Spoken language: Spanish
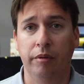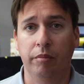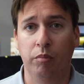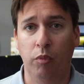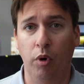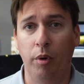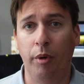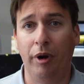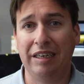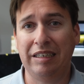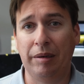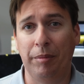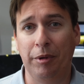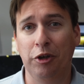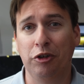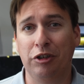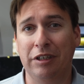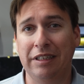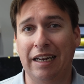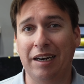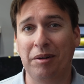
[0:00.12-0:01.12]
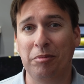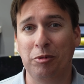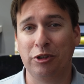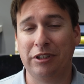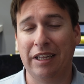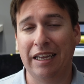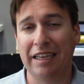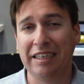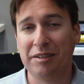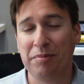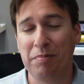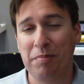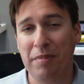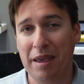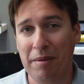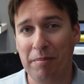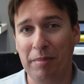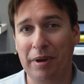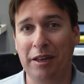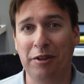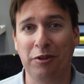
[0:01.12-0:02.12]
Muy buenas amigos, ¿qué tal? ¿Cómo estáis?
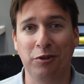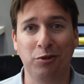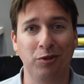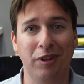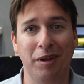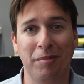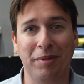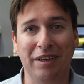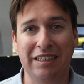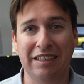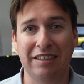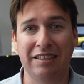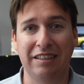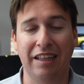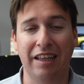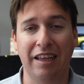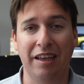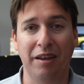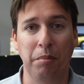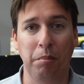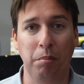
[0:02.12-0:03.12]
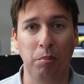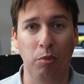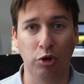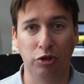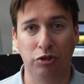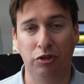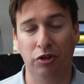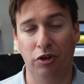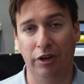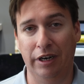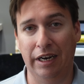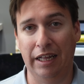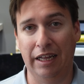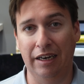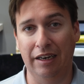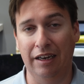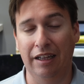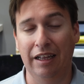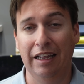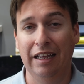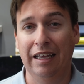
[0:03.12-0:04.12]
Bienvenidos un día más a este vuestro
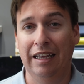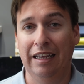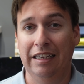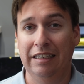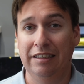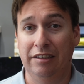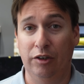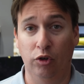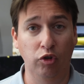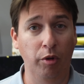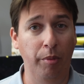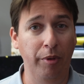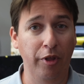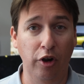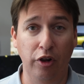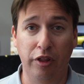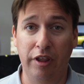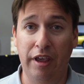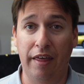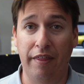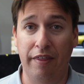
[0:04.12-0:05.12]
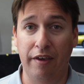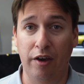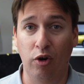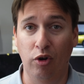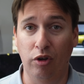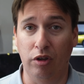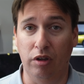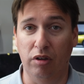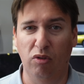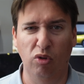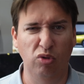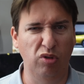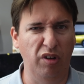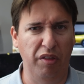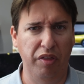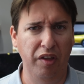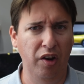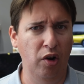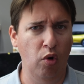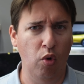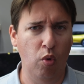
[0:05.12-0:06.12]
canal. Segundo vídeo el día de hoy, o
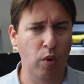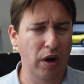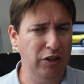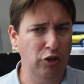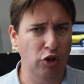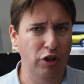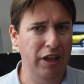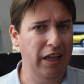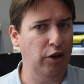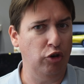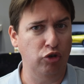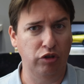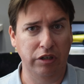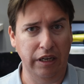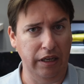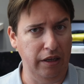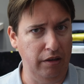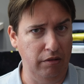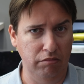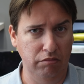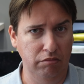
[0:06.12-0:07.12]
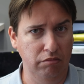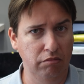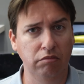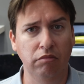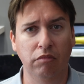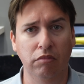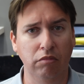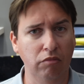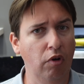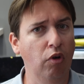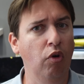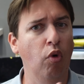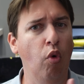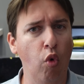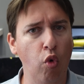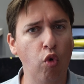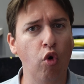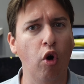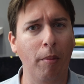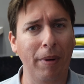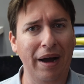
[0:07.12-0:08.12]
tercero o cuarto, ya no sé.
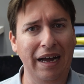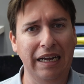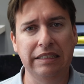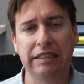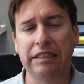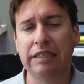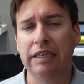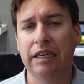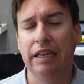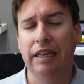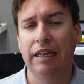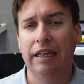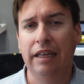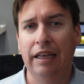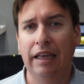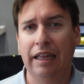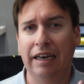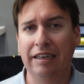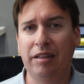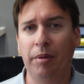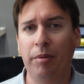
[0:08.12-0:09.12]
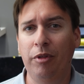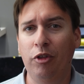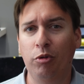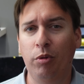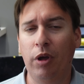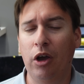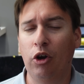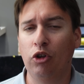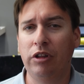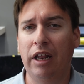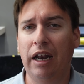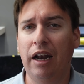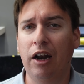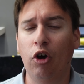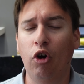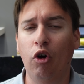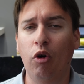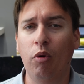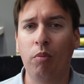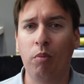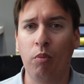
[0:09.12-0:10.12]
Uno más. En este vídeo os voy a contar
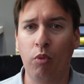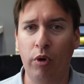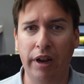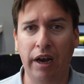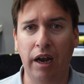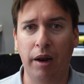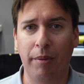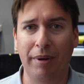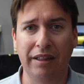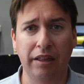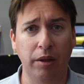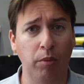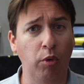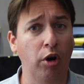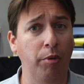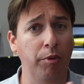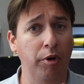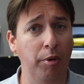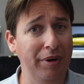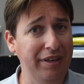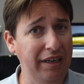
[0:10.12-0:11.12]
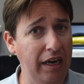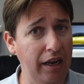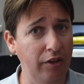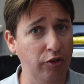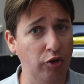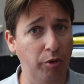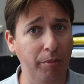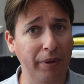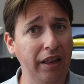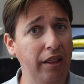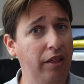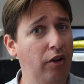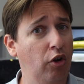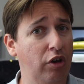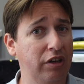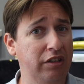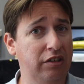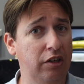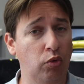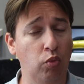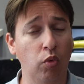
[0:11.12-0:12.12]
algo muy relevante. Bueno, mi nombre es Alejandro Pérez, de los
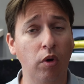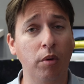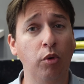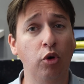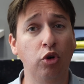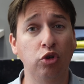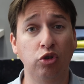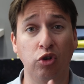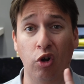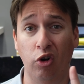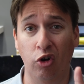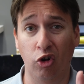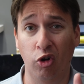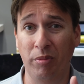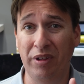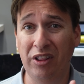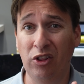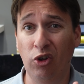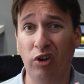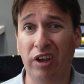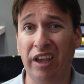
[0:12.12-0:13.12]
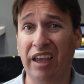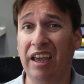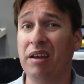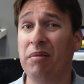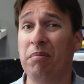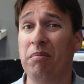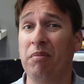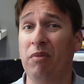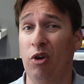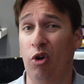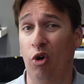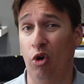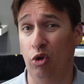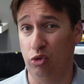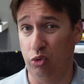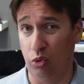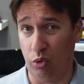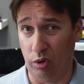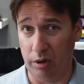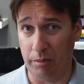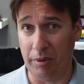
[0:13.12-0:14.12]
que sois nuevos, os recomiendo que os
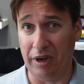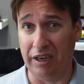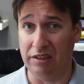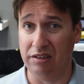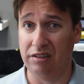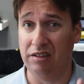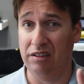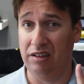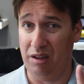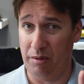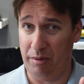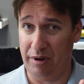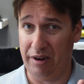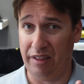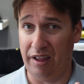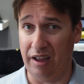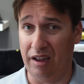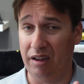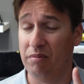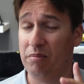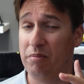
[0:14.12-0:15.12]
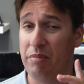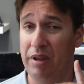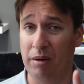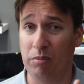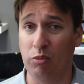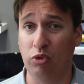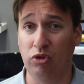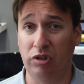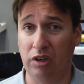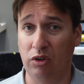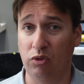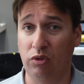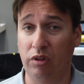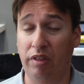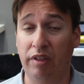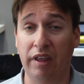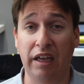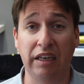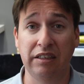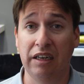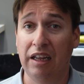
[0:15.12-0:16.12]
suscribáis, de verdad. Vienen muchas
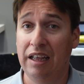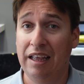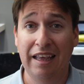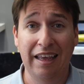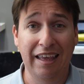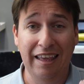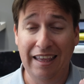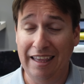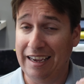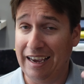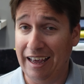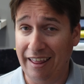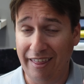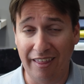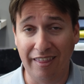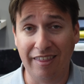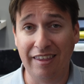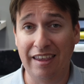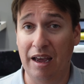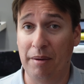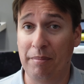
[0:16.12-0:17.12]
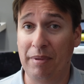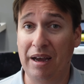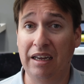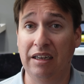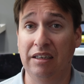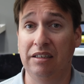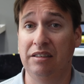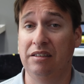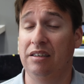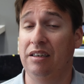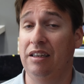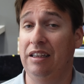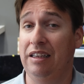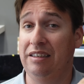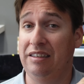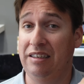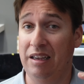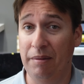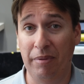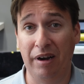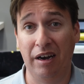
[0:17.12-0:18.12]
noticias y cada día más y
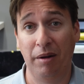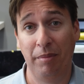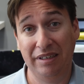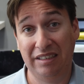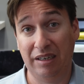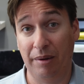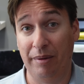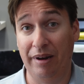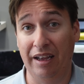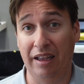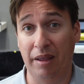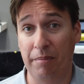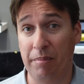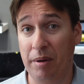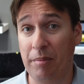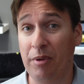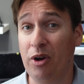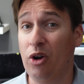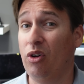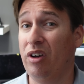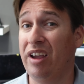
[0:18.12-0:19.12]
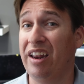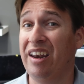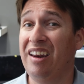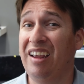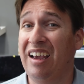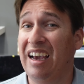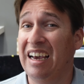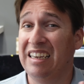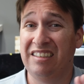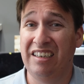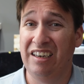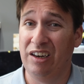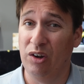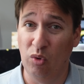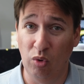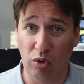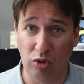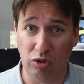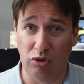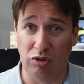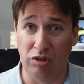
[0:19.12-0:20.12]
siempre las vais a ver aquí primero, aunque en casi
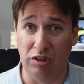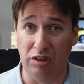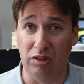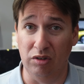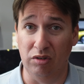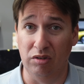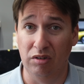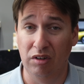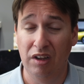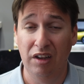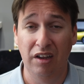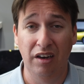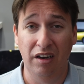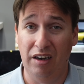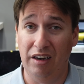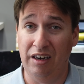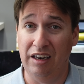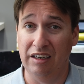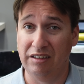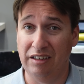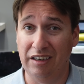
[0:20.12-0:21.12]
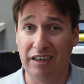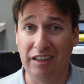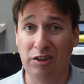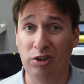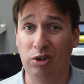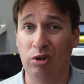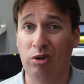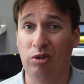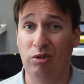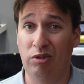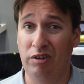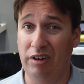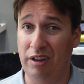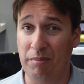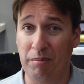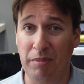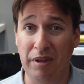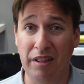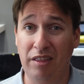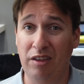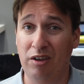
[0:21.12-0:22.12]
ningún otro sitio. Ni escrito, ni
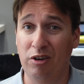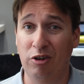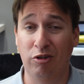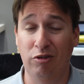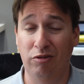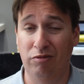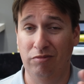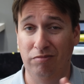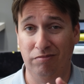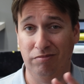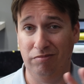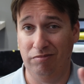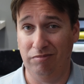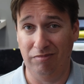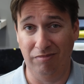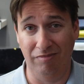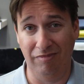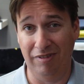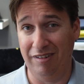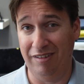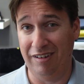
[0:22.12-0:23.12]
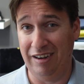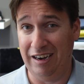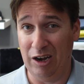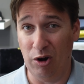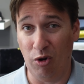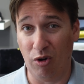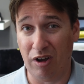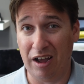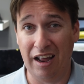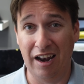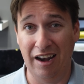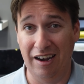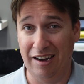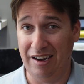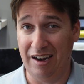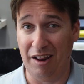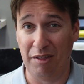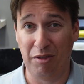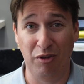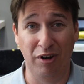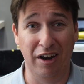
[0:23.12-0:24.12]
en vídeo, ni local, ni
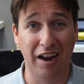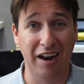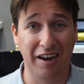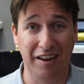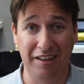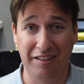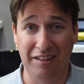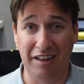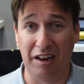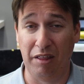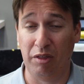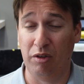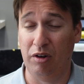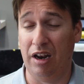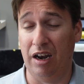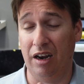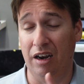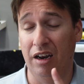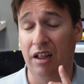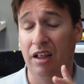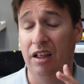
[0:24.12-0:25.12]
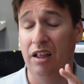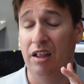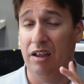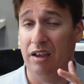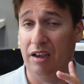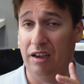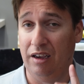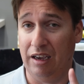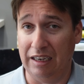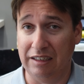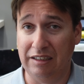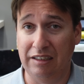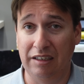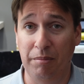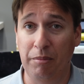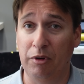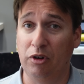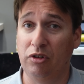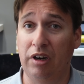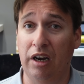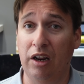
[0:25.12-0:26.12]
nacional, ni internacional. Casi
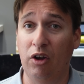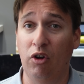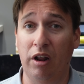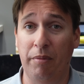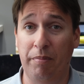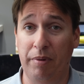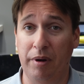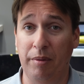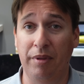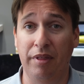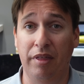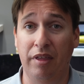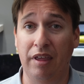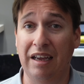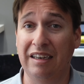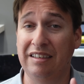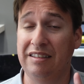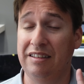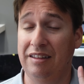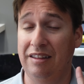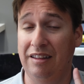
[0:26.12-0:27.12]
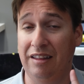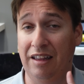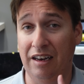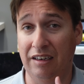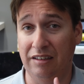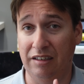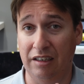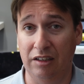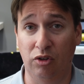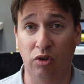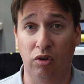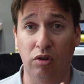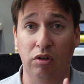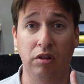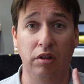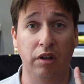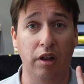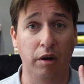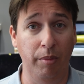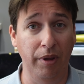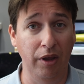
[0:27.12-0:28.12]
siempre os traigo las primicias del sector,
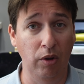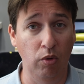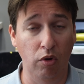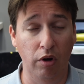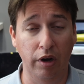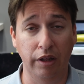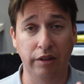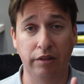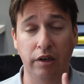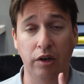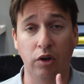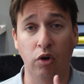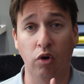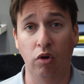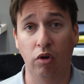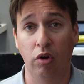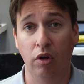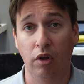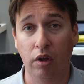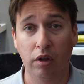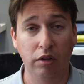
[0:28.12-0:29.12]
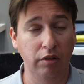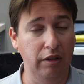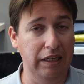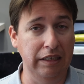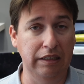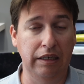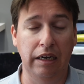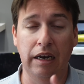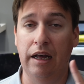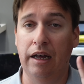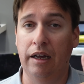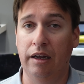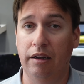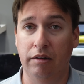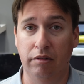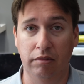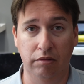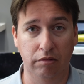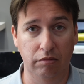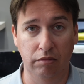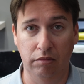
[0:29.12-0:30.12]
del vehículo eléctrico,
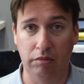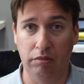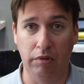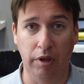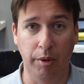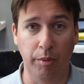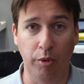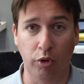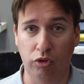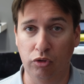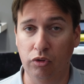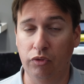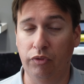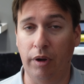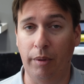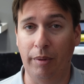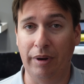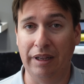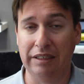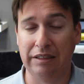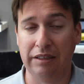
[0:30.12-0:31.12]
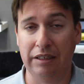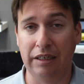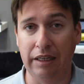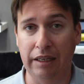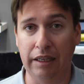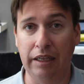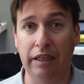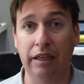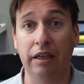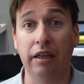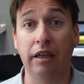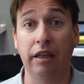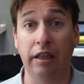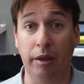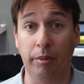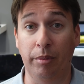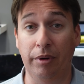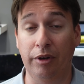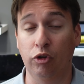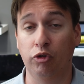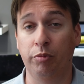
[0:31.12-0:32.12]
Tesla, híbridos enchufables y
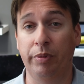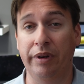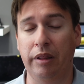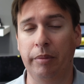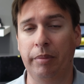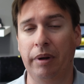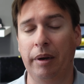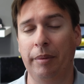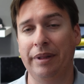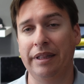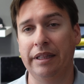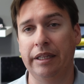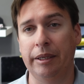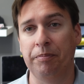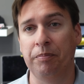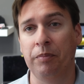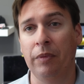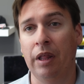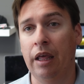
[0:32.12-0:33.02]
híbridos principalmente.